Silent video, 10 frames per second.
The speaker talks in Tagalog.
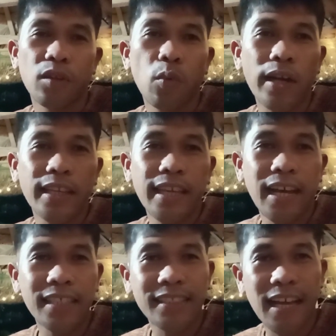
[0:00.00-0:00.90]
huwag
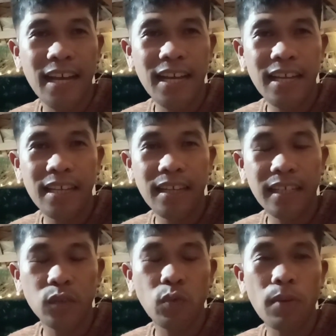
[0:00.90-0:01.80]
iasa
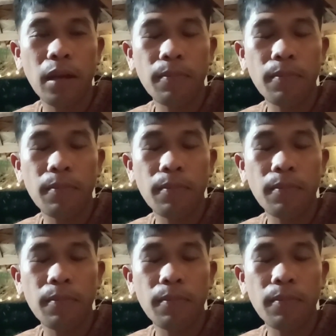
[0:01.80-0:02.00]
at huwag